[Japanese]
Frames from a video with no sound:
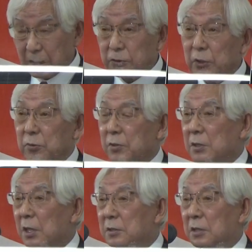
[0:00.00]
昨年の9
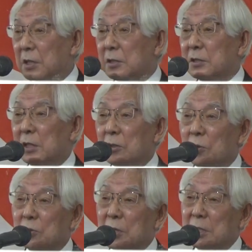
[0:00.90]
月20日現在の
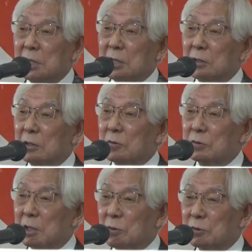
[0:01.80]
ロータリー
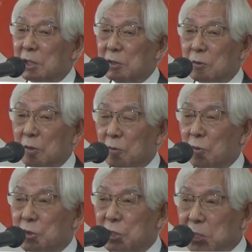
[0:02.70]
国際ロータリーの
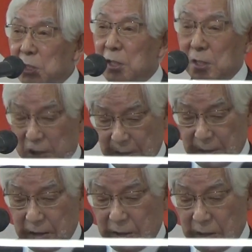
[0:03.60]
公式
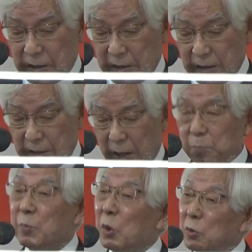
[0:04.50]

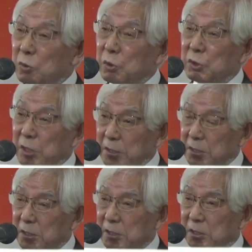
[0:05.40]
発表の数字で
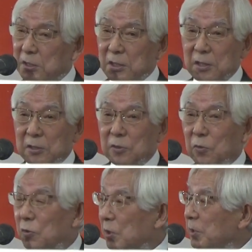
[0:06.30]
す
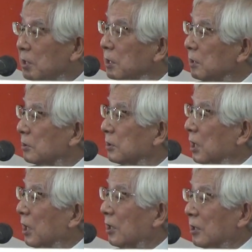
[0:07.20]
ところで皆さんです
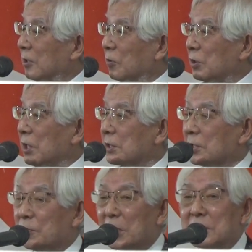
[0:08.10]
ねここにいらっ
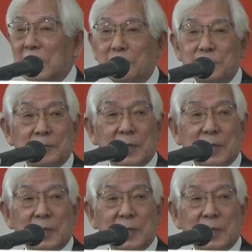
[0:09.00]
しゃる皆さん